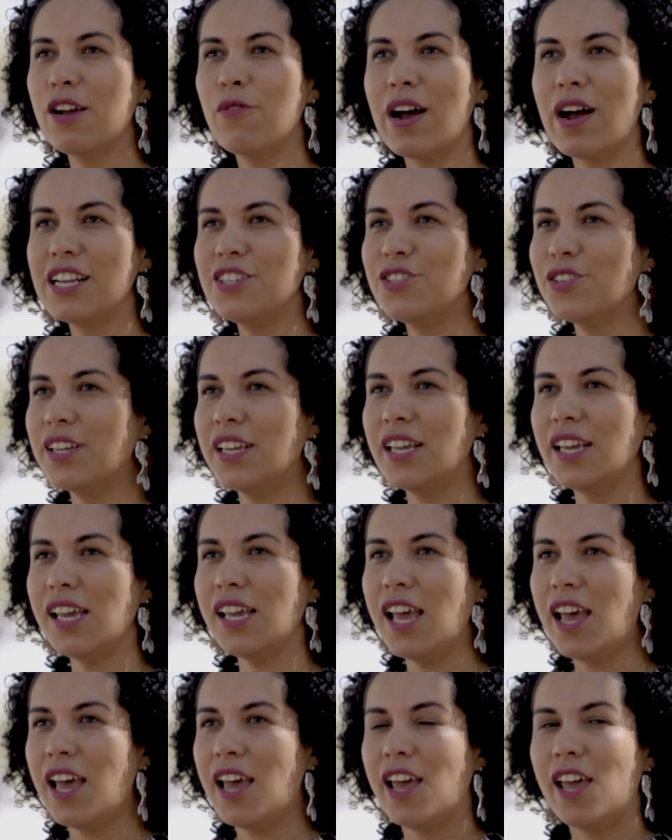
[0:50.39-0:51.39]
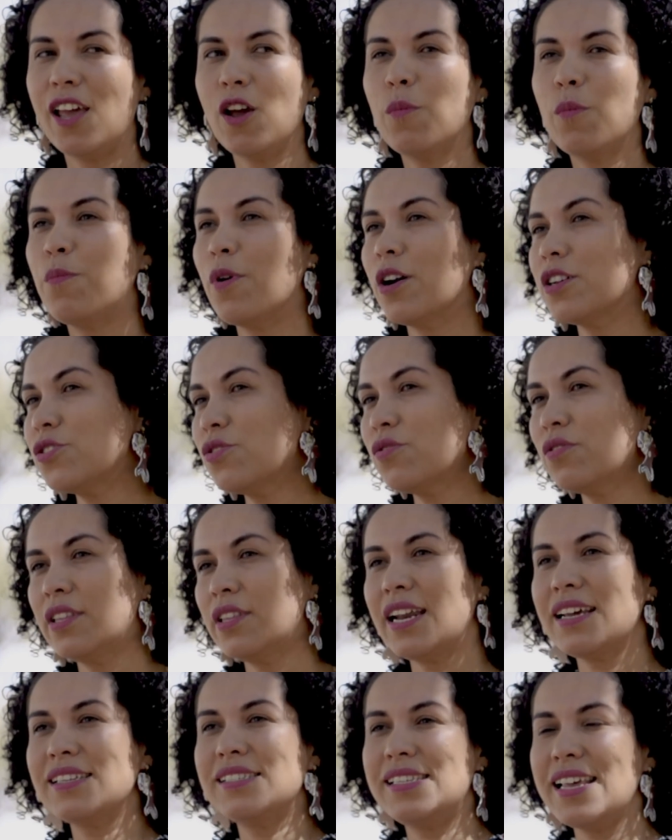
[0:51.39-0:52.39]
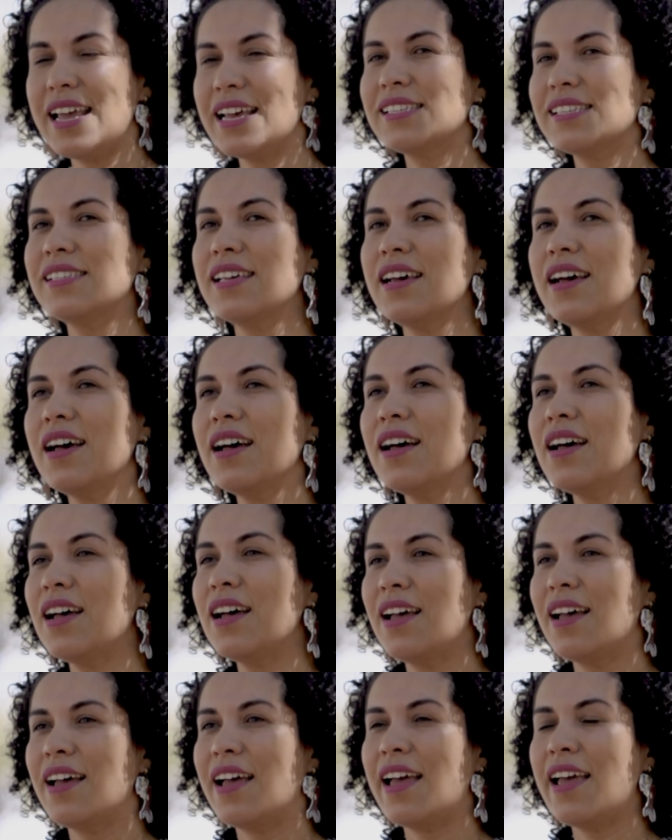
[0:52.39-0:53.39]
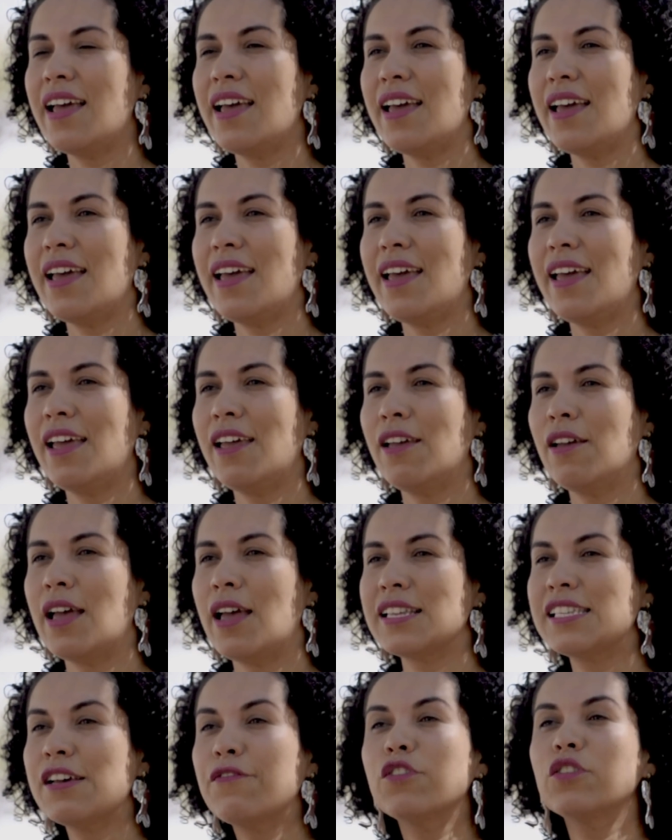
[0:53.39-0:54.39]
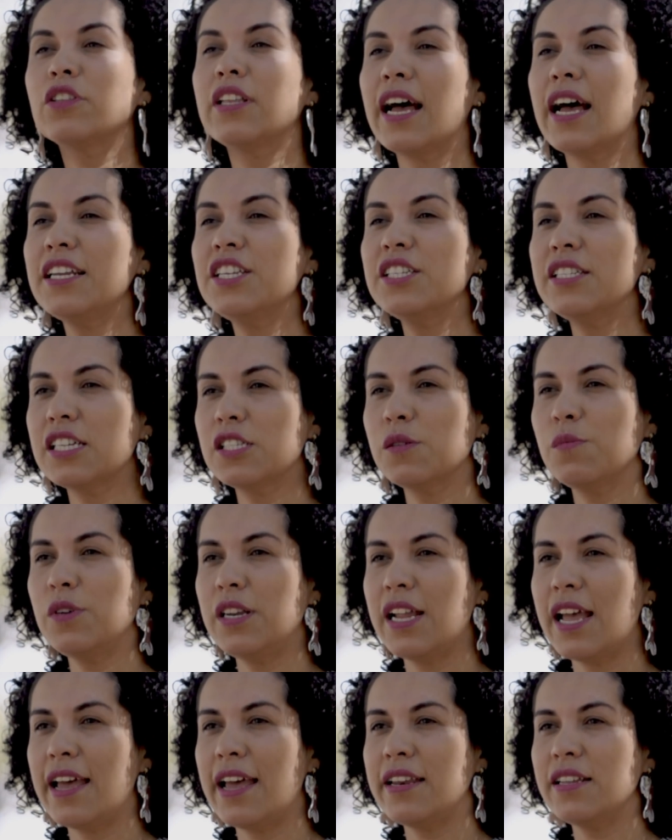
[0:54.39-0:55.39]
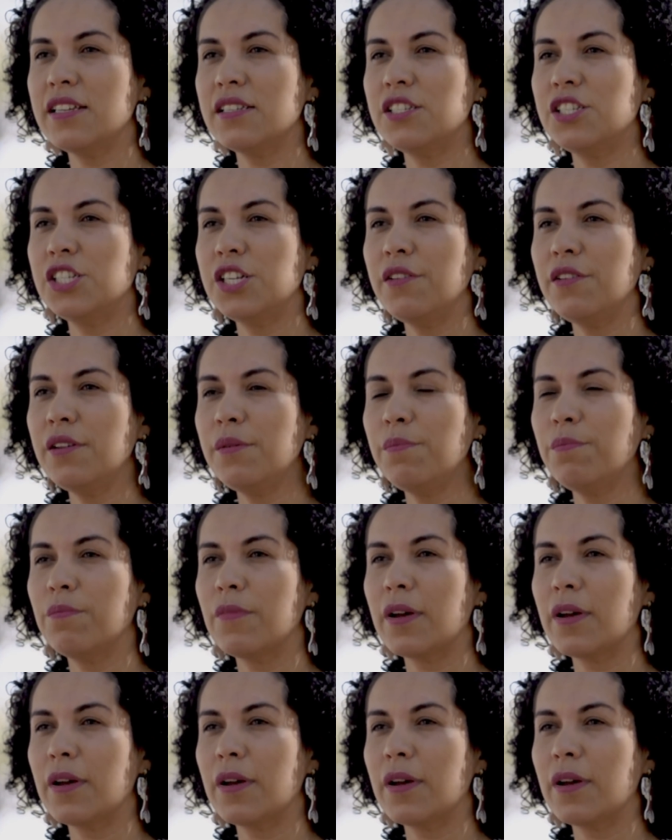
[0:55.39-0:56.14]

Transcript: Eu acho que eu posso trazer essa, é, essa vontade das mulheres de